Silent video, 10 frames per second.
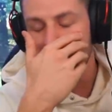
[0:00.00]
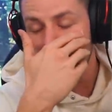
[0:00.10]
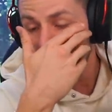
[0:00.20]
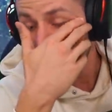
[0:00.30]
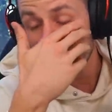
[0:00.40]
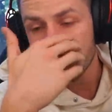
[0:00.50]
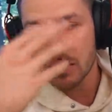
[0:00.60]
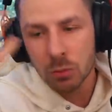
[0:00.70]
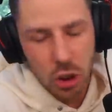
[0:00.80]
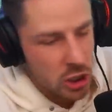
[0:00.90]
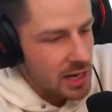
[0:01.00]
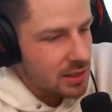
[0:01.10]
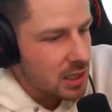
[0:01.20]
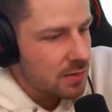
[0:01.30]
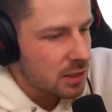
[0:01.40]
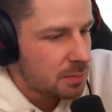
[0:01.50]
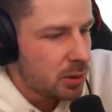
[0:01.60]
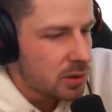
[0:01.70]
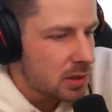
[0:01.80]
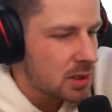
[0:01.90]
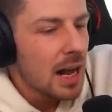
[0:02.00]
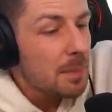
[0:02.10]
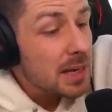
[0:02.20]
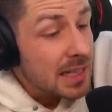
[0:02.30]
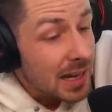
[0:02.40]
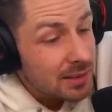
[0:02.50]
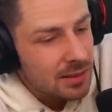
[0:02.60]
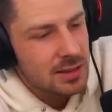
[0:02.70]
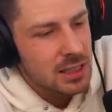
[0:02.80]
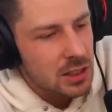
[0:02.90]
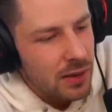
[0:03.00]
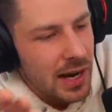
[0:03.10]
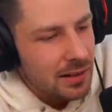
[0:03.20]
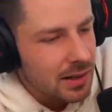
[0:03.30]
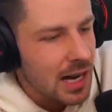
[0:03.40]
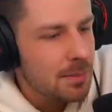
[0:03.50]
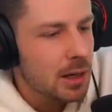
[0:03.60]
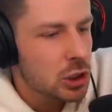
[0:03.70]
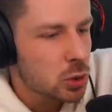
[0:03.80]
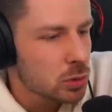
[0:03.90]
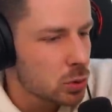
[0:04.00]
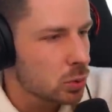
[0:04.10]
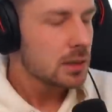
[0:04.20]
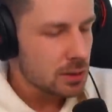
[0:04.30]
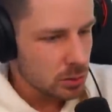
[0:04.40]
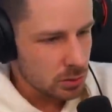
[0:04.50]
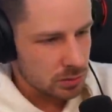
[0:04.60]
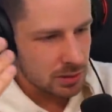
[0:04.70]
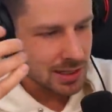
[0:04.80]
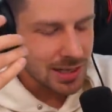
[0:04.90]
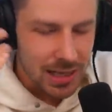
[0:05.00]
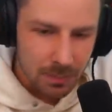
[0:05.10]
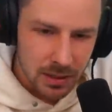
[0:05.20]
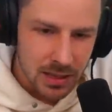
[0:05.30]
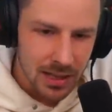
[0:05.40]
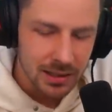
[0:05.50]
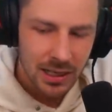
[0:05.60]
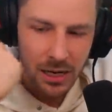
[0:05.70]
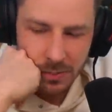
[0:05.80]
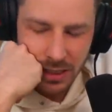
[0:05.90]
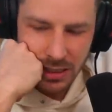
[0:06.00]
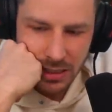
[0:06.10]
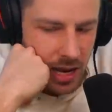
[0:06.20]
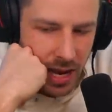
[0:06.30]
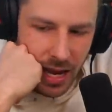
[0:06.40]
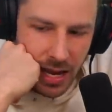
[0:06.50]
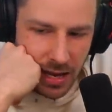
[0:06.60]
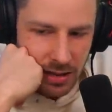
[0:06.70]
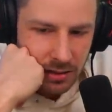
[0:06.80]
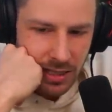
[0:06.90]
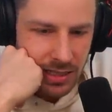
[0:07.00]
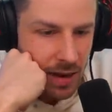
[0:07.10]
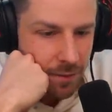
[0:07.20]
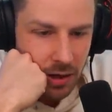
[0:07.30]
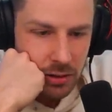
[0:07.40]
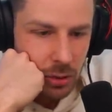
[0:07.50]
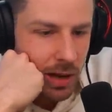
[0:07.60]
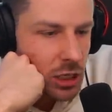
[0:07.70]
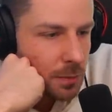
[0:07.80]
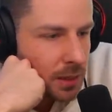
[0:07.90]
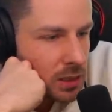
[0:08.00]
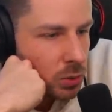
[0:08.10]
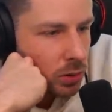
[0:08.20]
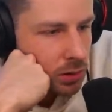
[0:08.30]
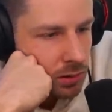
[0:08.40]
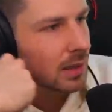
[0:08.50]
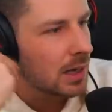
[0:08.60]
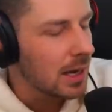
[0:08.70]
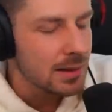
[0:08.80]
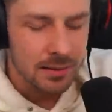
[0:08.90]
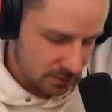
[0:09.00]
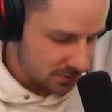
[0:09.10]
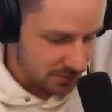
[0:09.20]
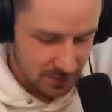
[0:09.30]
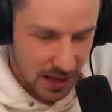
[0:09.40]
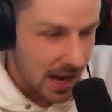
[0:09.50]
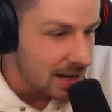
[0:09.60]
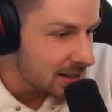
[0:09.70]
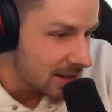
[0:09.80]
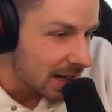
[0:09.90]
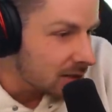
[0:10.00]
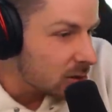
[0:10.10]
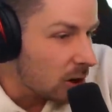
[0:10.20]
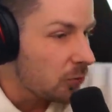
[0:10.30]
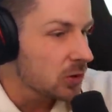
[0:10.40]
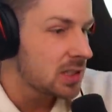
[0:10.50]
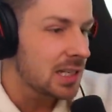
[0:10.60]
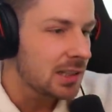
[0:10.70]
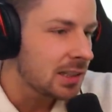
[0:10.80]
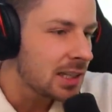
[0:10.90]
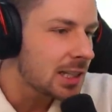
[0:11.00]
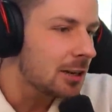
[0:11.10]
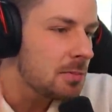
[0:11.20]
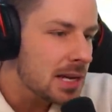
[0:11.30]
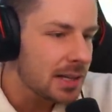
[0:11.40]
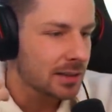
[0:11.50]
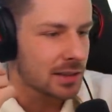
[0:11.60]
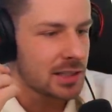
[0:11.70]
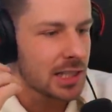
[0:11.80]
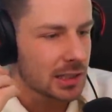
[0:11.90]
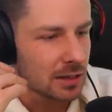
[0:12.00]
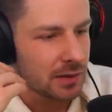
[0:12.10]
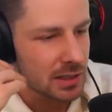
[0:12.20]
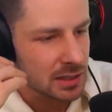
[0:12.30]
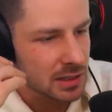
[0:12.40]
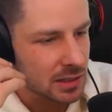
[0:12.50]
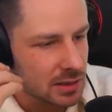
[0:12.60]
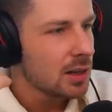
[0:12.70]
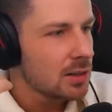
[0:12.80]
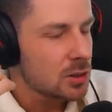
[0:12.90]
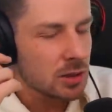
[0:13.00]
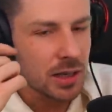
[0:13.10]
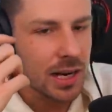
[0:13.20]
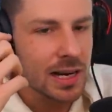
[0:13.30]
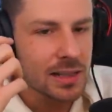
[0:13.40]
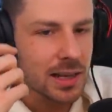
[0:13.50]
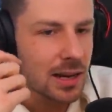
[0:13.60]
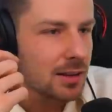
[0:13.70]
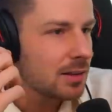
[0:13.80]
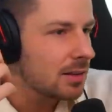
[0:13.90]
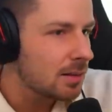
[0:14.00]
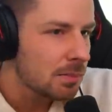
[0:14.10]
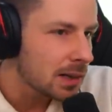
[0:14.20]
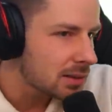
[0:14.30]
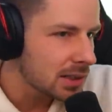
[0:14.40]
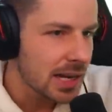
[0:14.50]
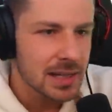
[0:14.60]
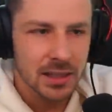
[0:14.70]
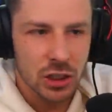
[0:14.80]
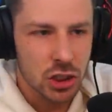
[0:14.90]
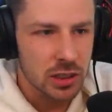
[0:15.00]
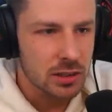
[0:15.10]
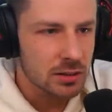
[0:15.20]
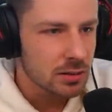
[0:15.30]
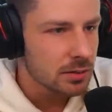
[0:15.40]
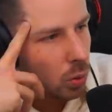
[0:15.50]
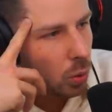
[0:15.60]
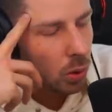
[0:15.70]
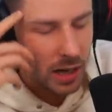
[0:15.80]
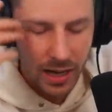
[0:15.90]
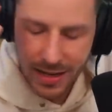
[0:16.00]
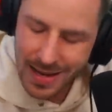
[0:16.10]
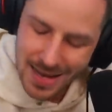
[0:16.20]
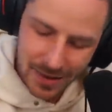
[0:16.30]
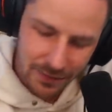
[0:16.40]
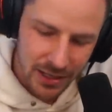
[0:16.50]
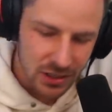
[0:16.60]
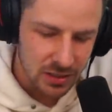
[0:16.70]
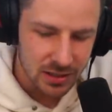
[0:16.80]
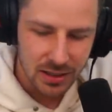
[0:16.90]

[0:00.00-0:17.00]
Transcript: man, man unterstellt ja nie was Böses, aber ich hatte zwei, dreimal schon so, so das Erlebnis halt gehabt, dass, ey, dass einfach so manche Personen, ja, halt ganz offensichtlich nicht an mir interessiert gewesen sind, sondern halt an materiellen Geschichten oder an irgendwelchen